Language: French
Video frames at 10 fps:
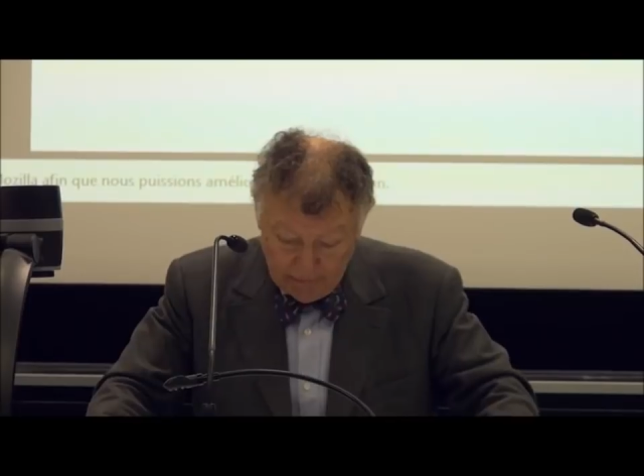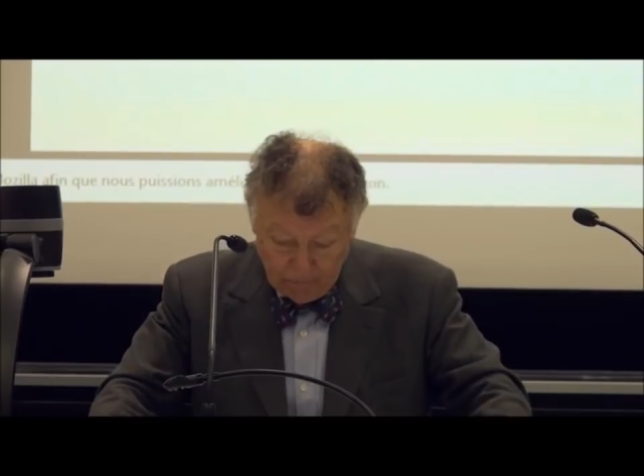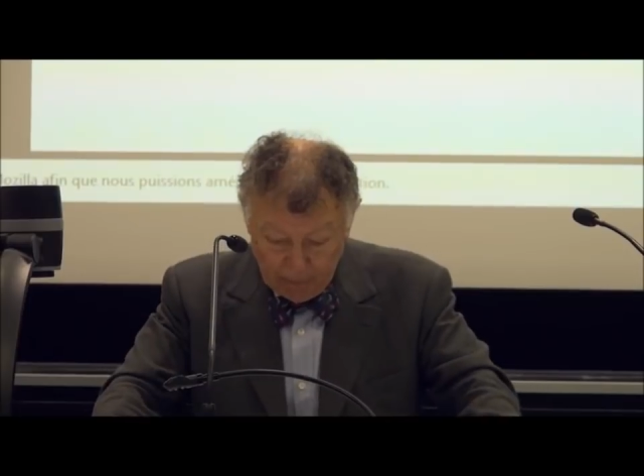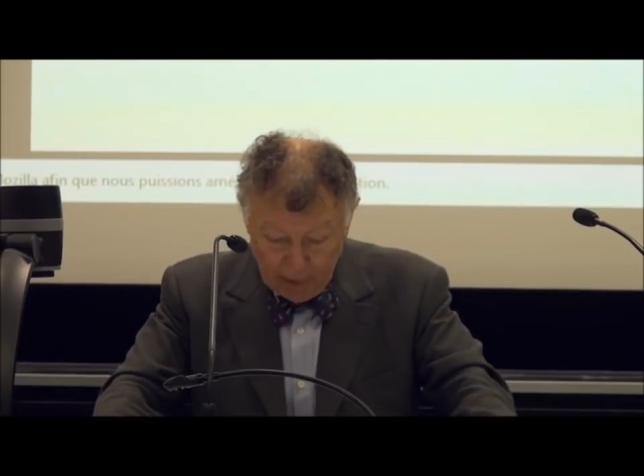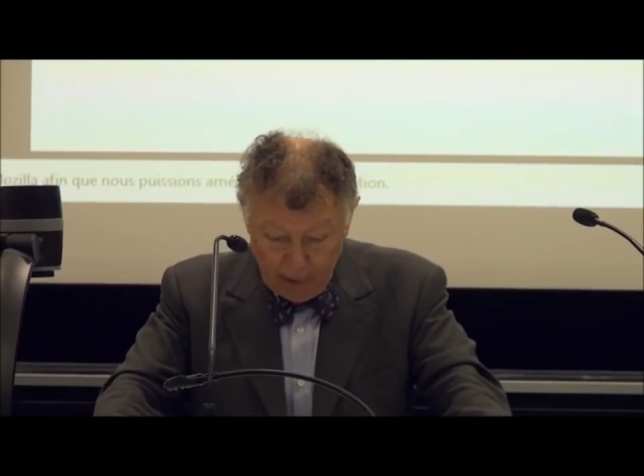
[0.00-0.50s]
est,
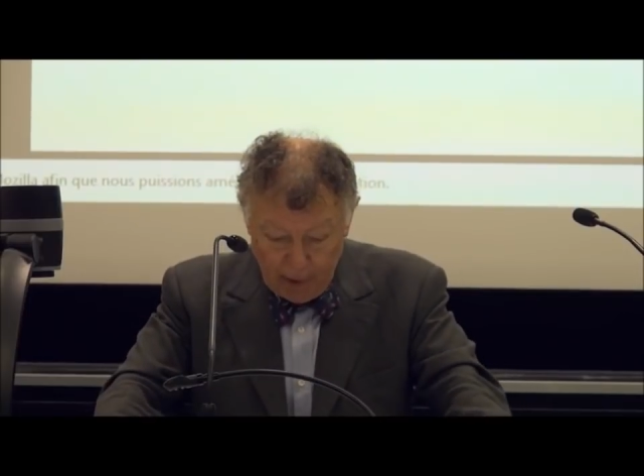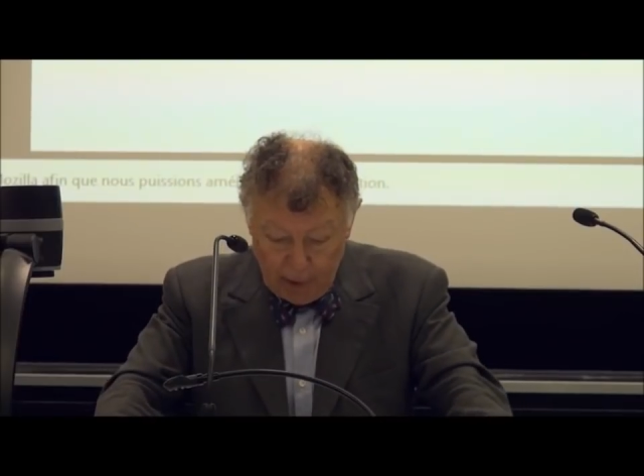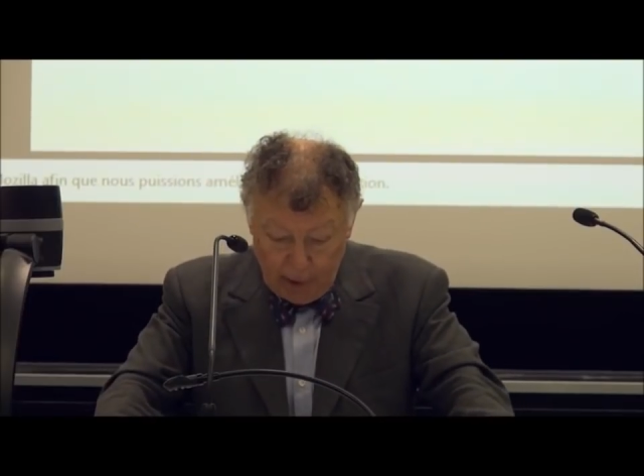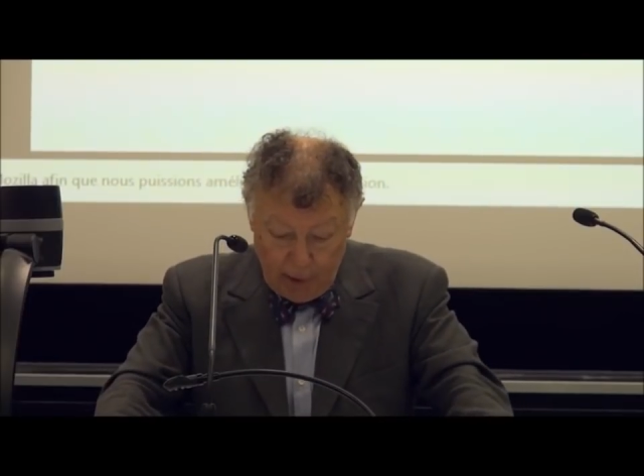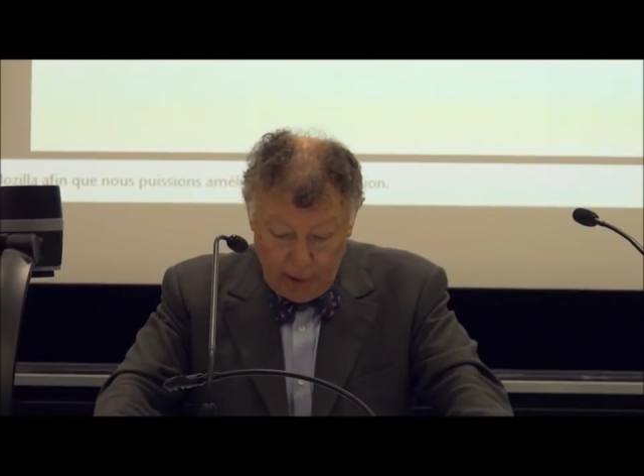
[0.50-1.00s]

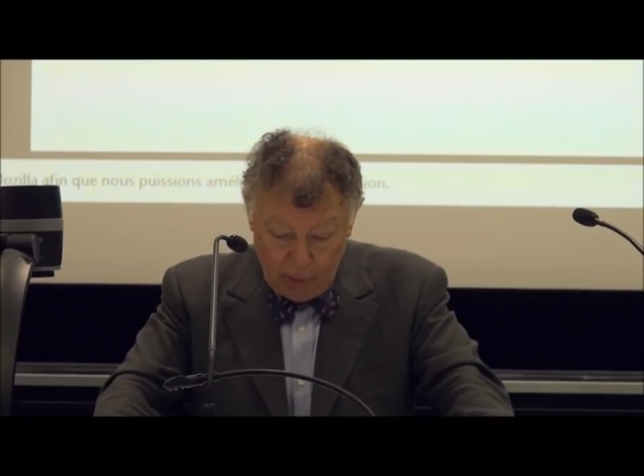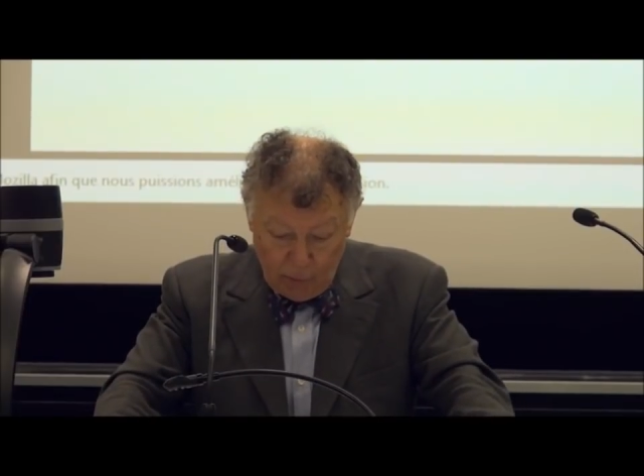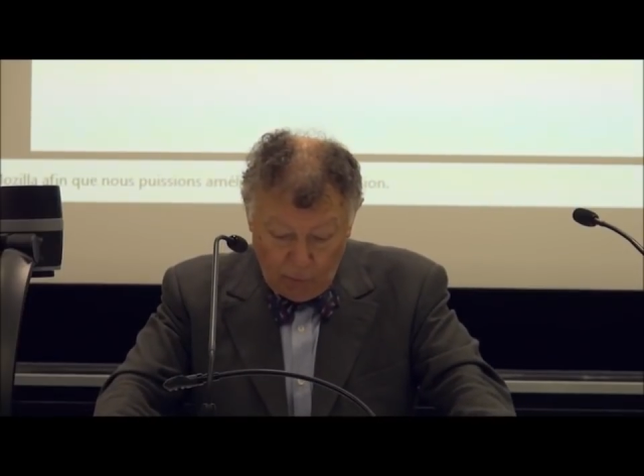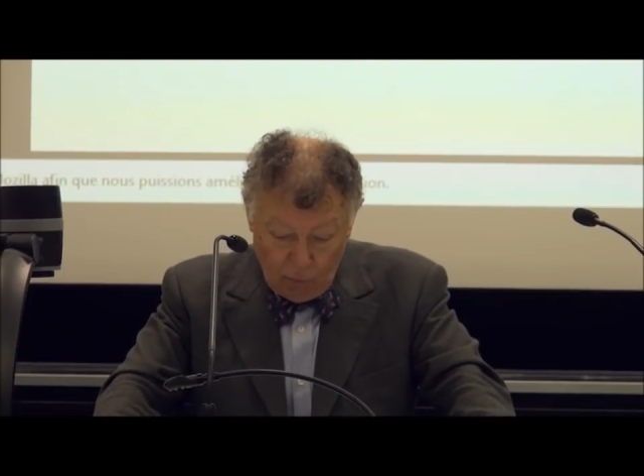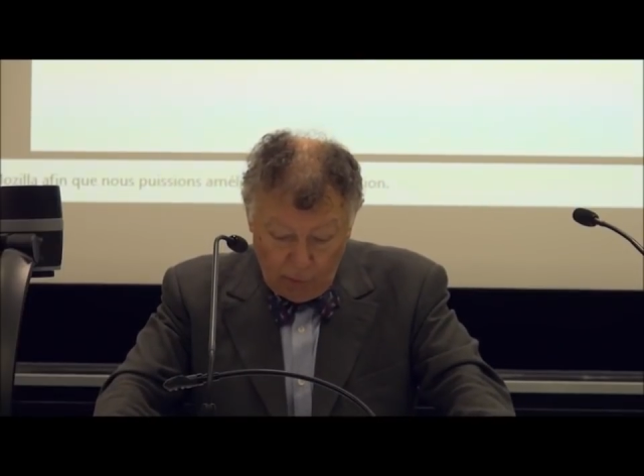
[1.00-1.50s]
et
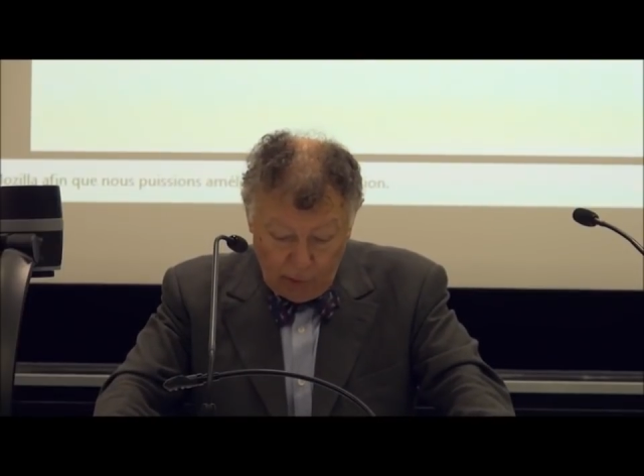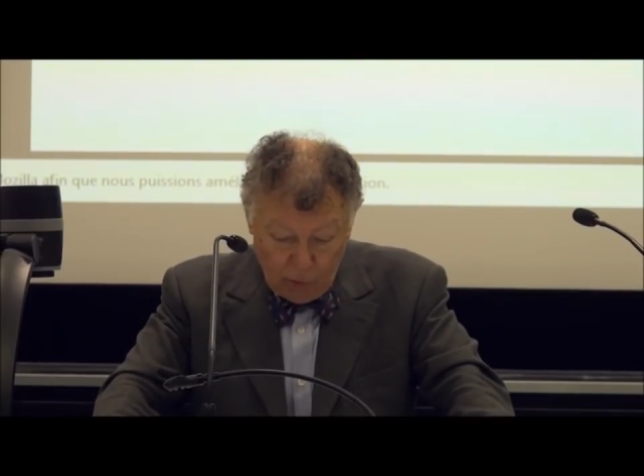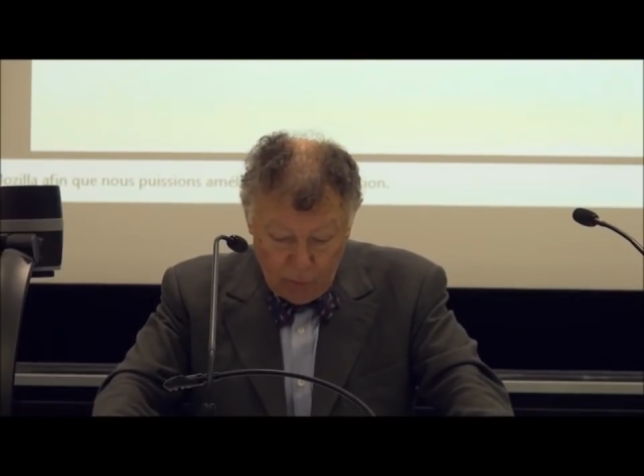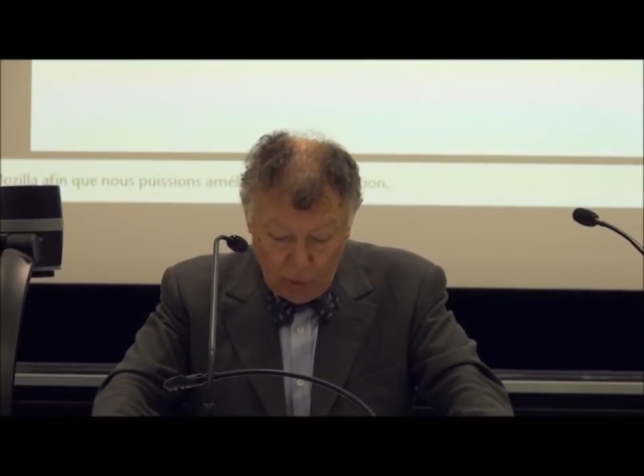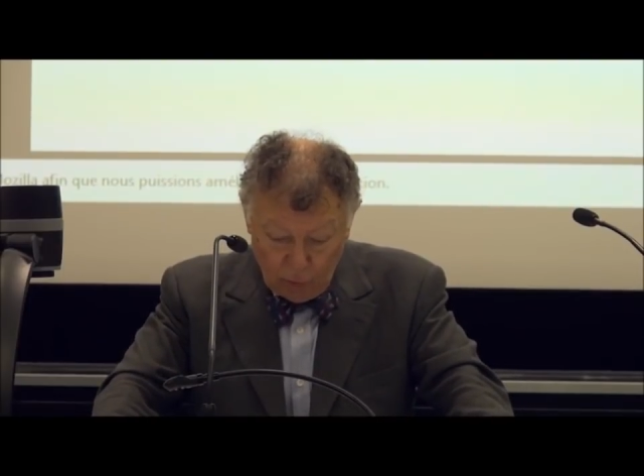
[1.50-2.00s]
notion
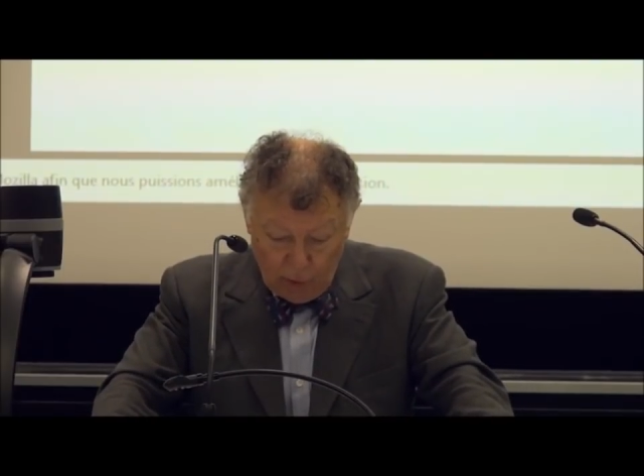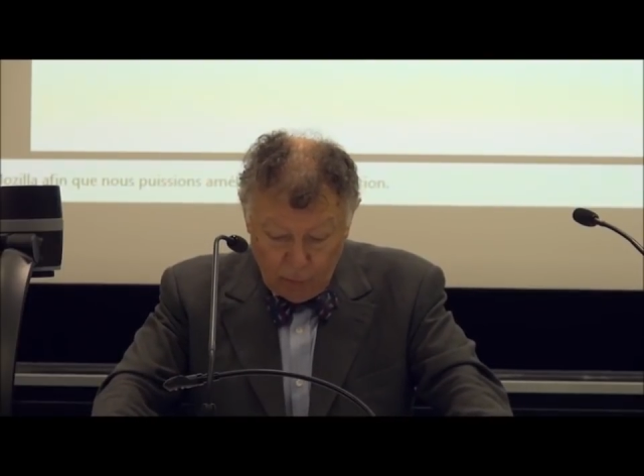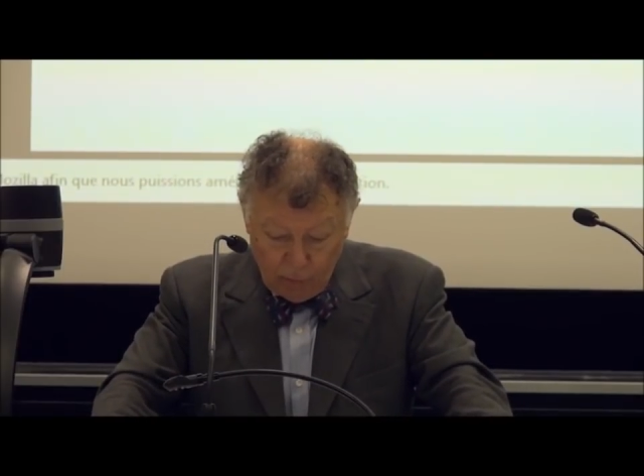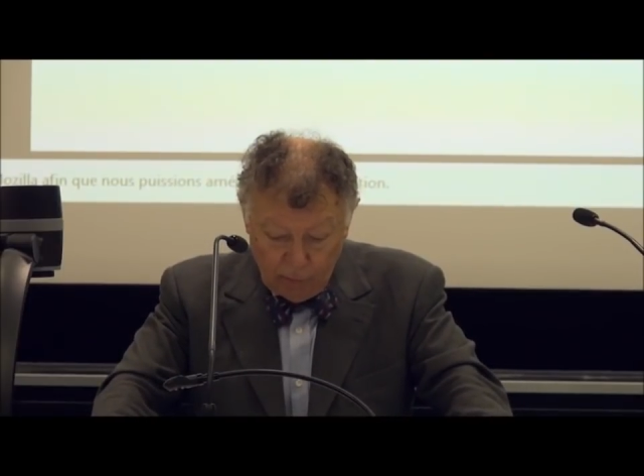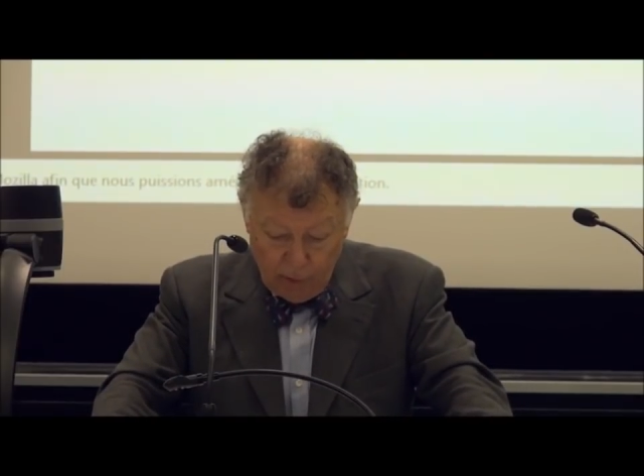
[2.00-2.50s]
qui demeure en
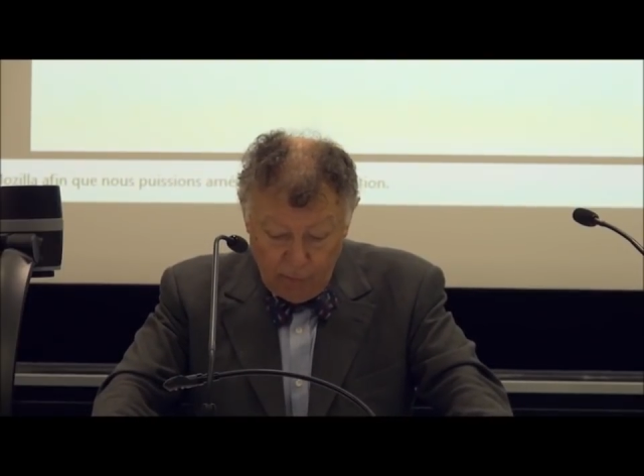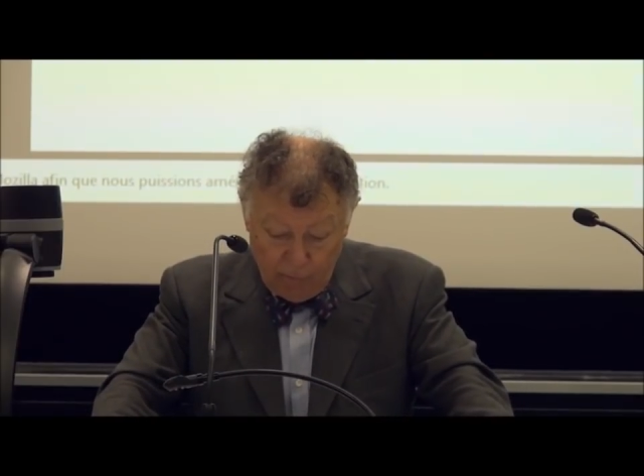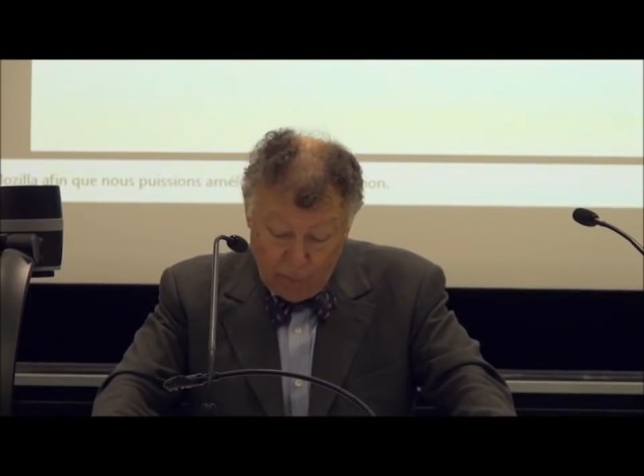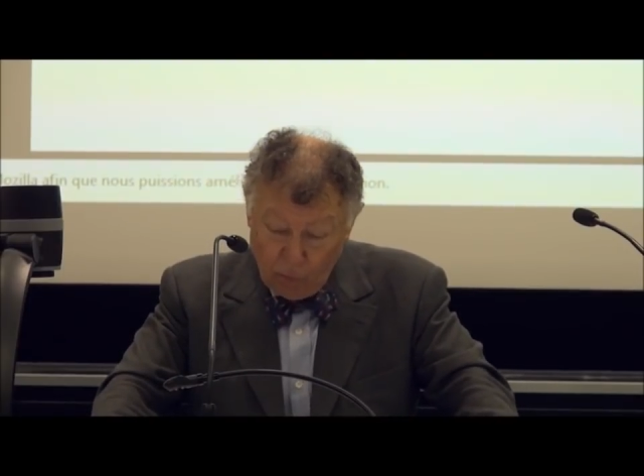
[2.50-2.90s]
droit positif,